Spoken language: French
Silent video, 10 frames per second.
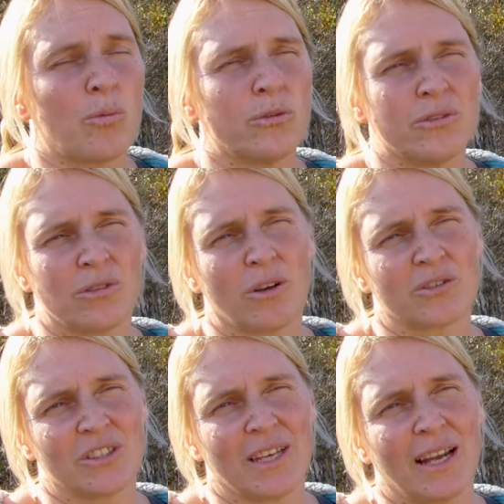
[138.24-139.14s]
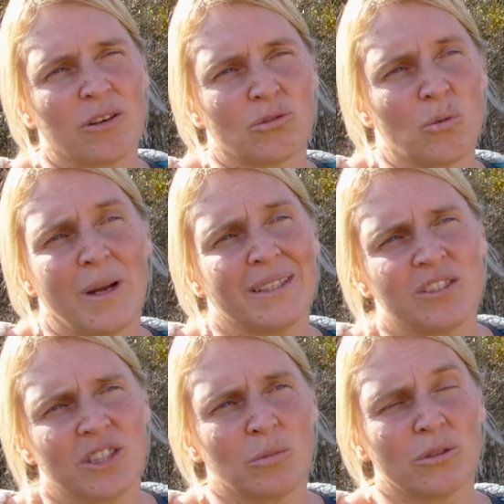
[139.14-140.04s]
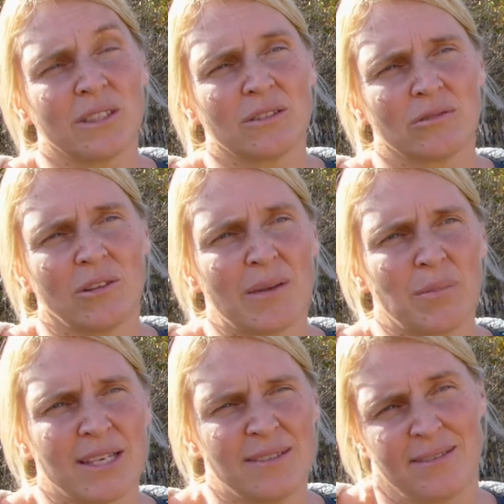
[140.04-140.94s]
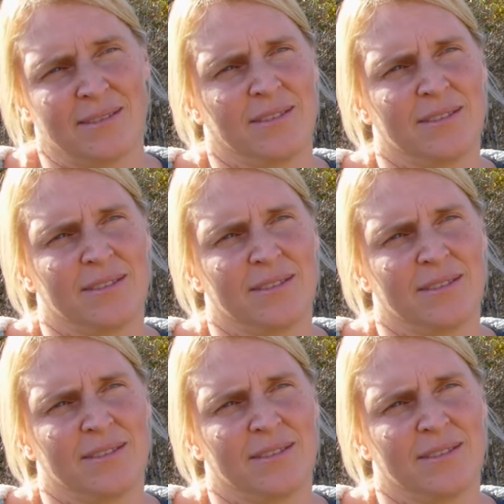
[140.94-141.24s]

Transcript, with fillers: En plus, en général, quand on parle des chiens de protection dans la presse,